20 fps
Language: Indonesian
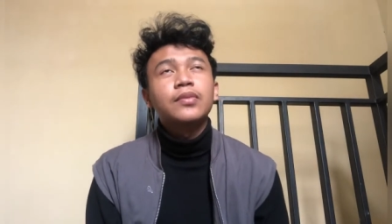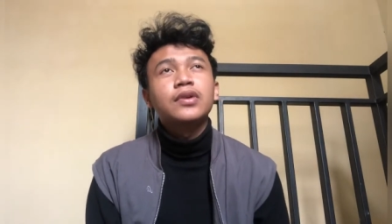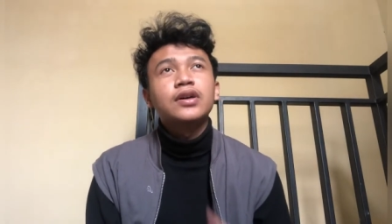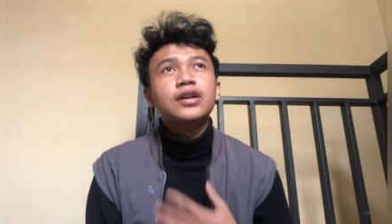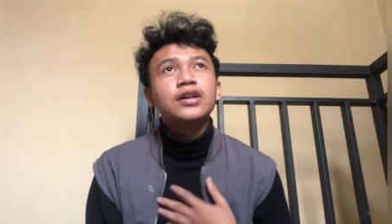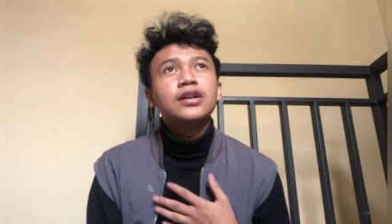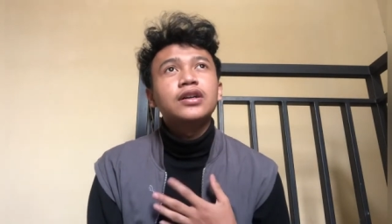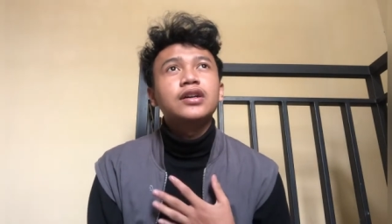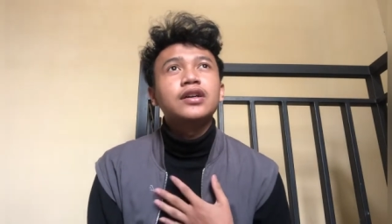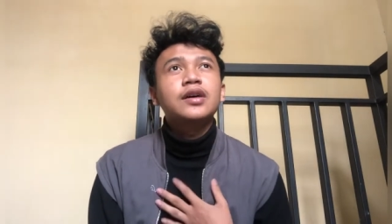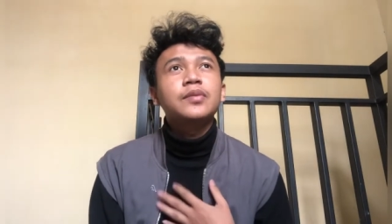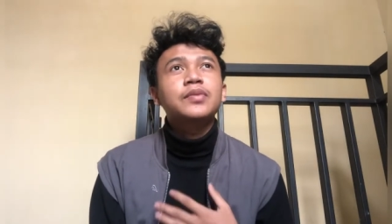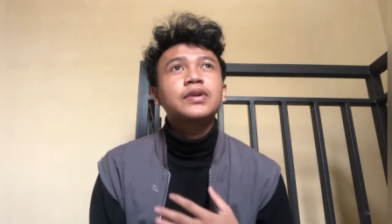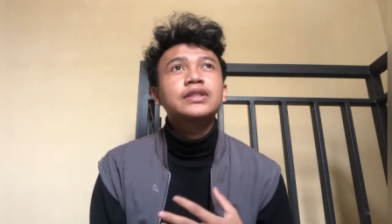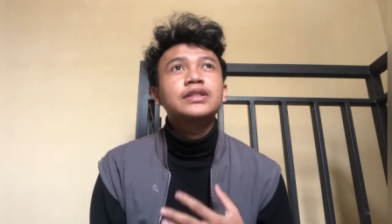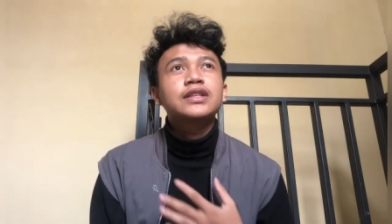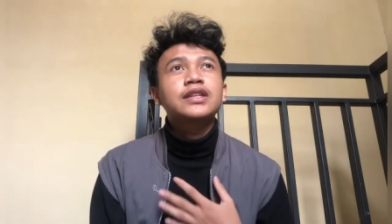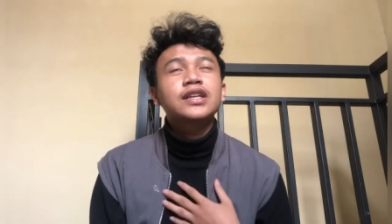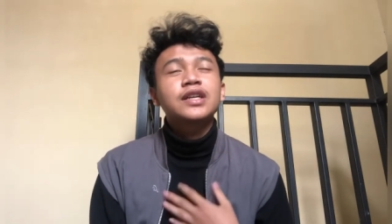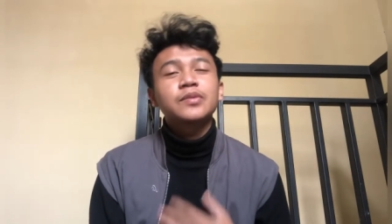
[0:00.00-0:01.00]
uh, apa
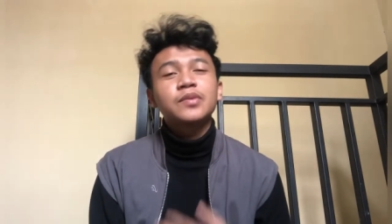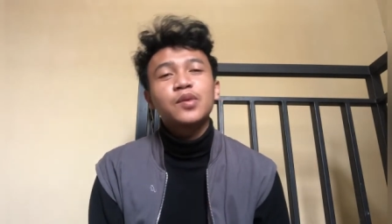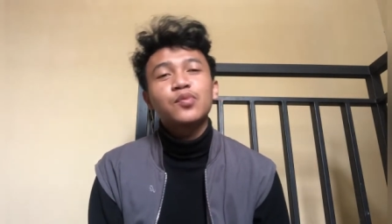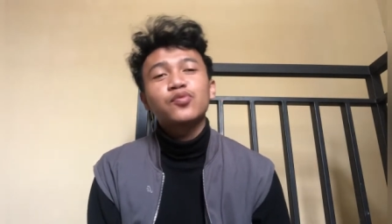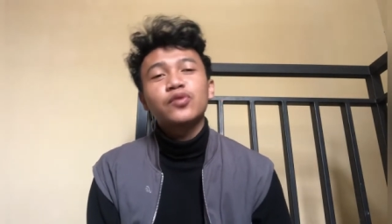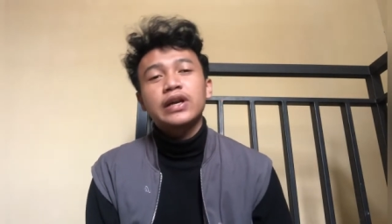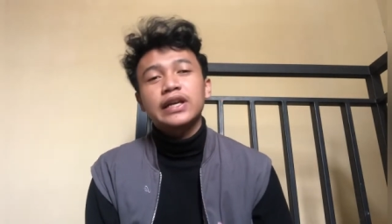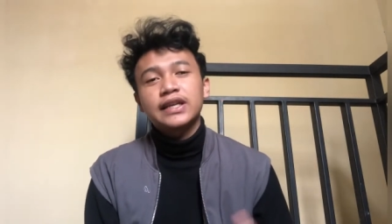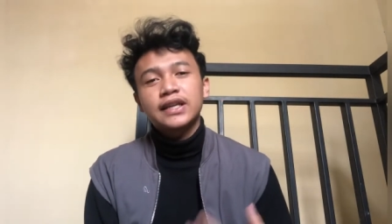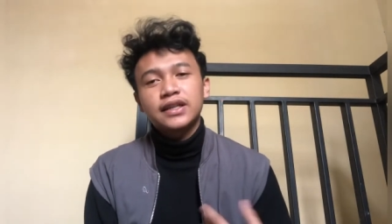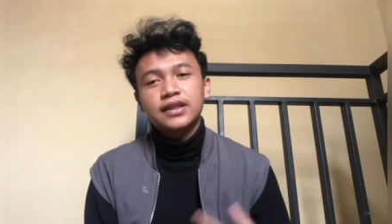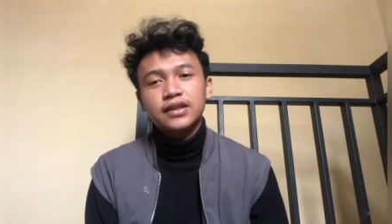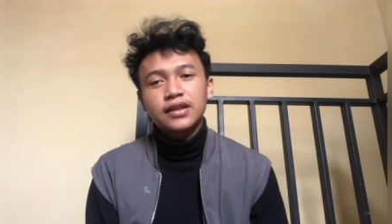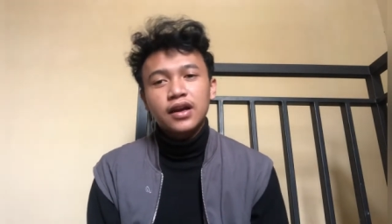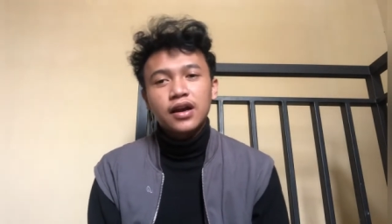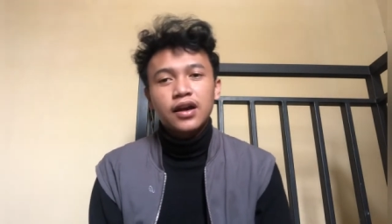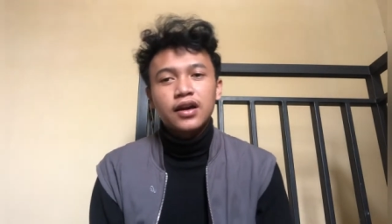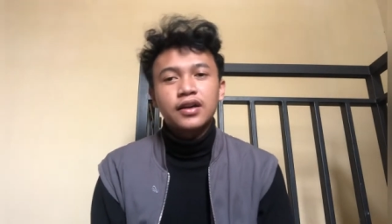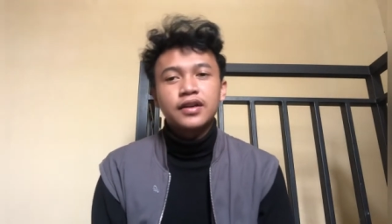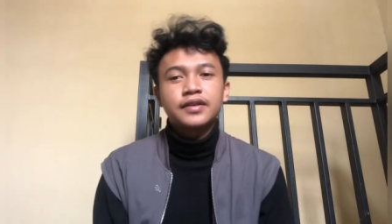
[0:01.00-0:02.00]
sih kemampuan
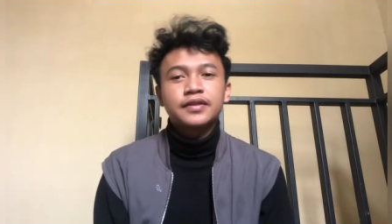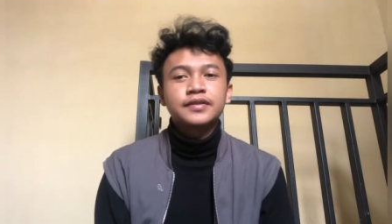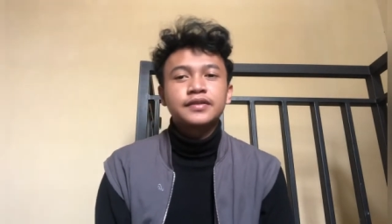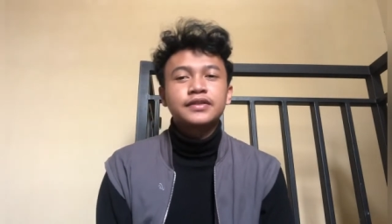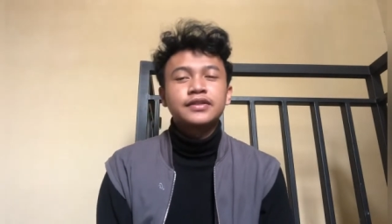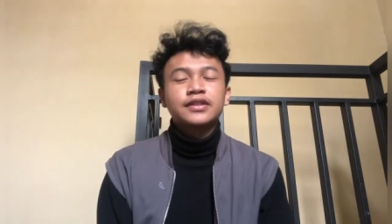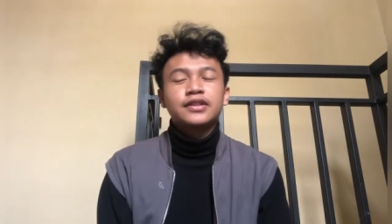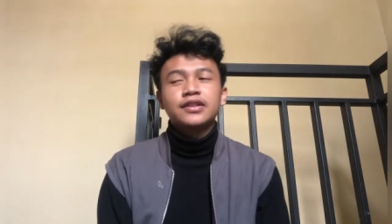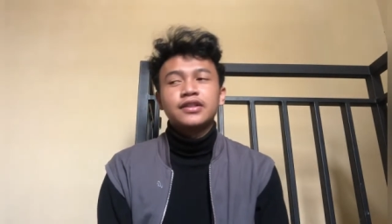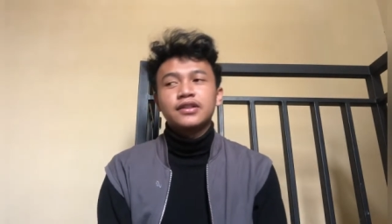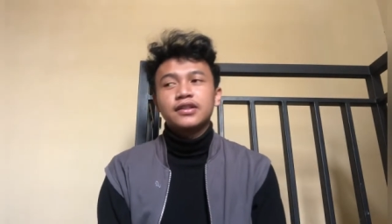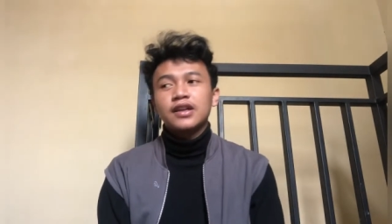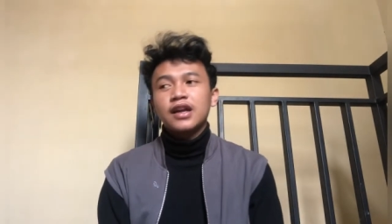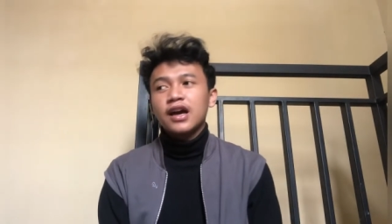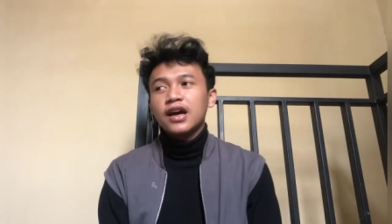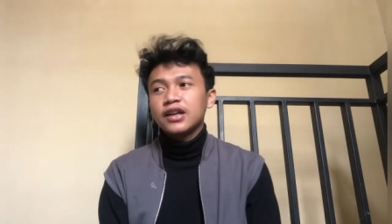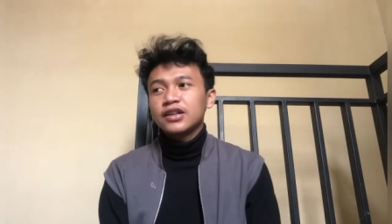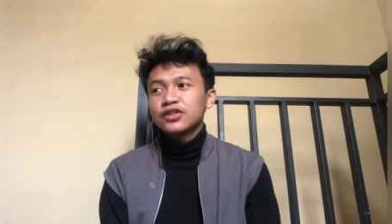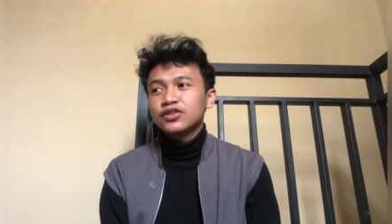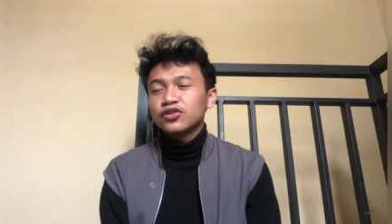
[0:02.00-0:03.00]
kita
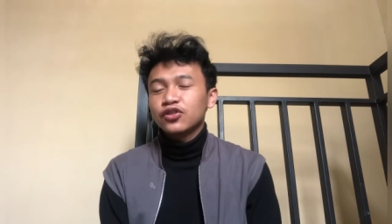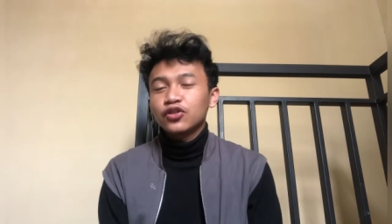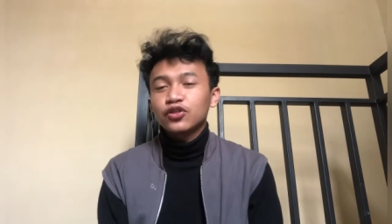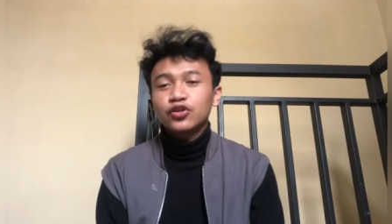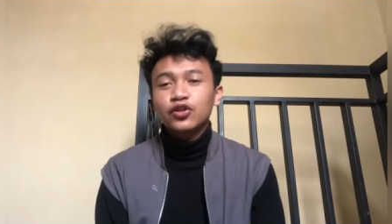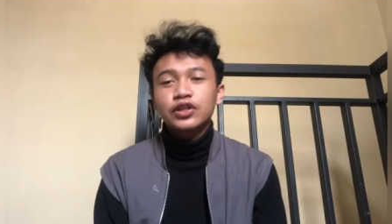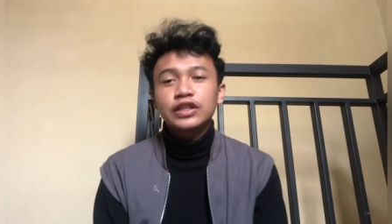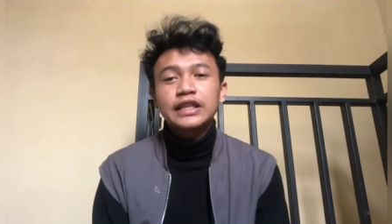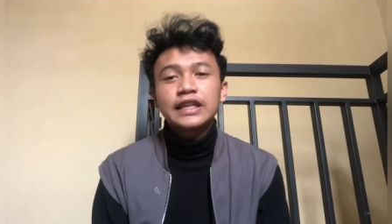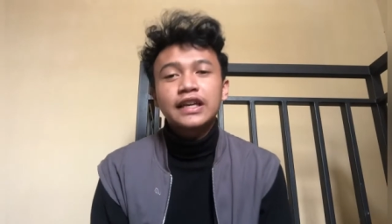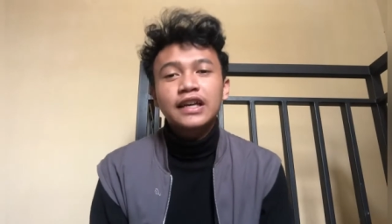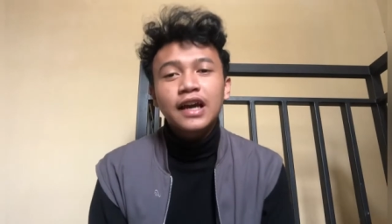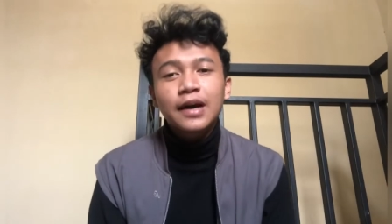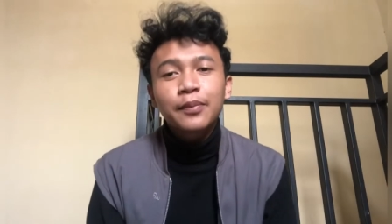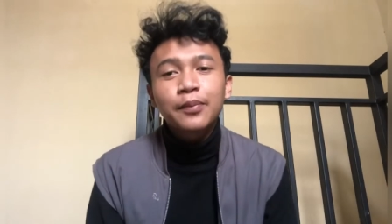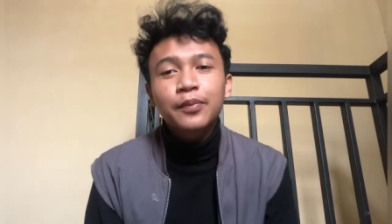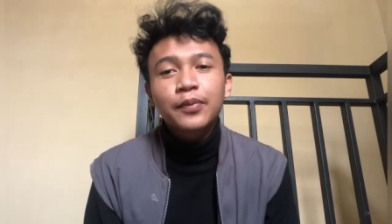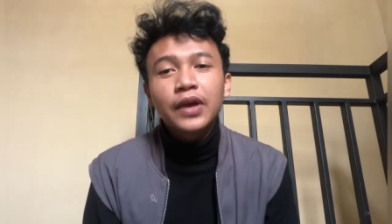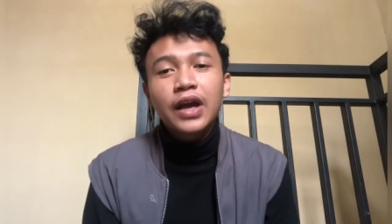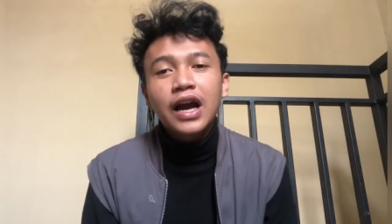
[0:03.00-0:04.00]
dan contoh
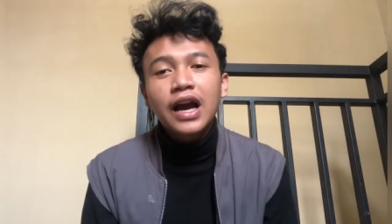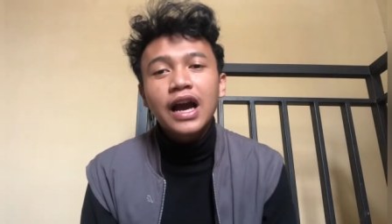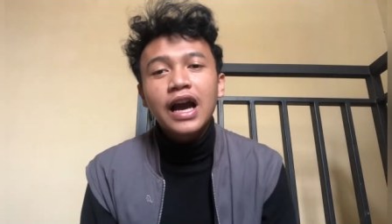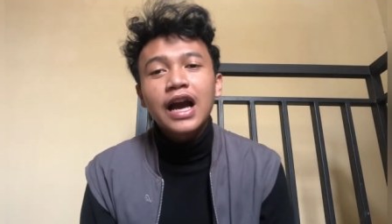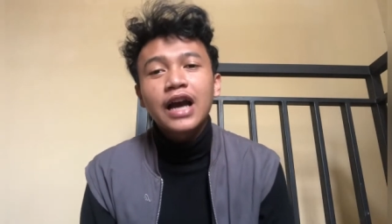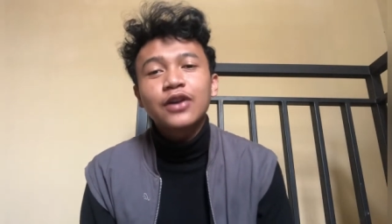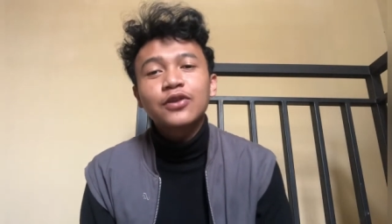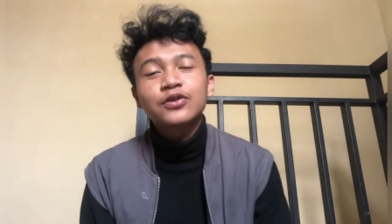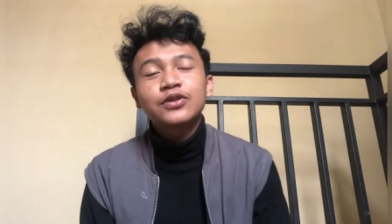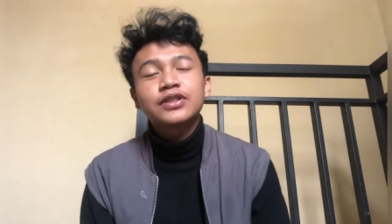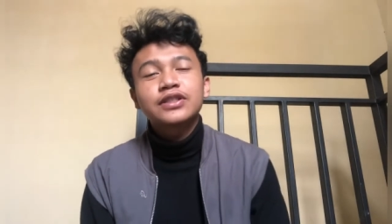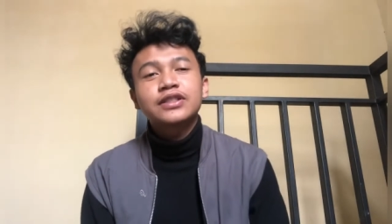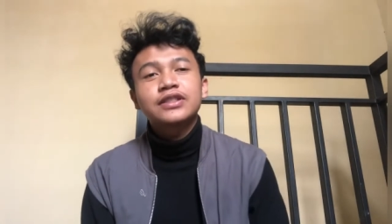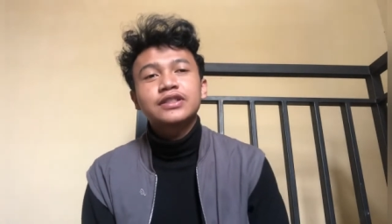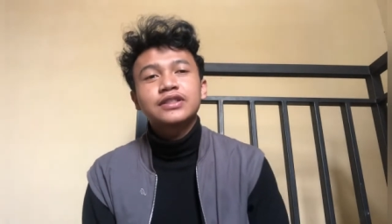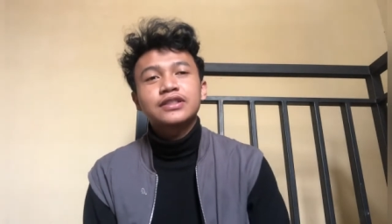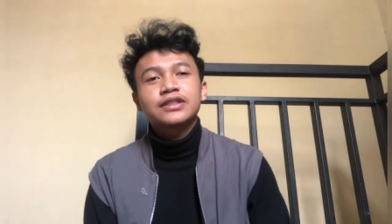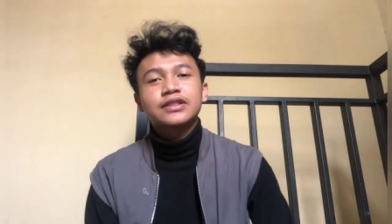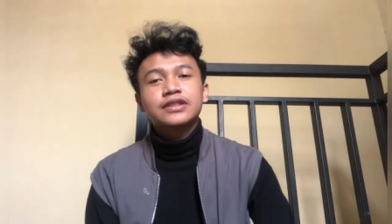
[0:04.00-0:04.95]
sikap yang harus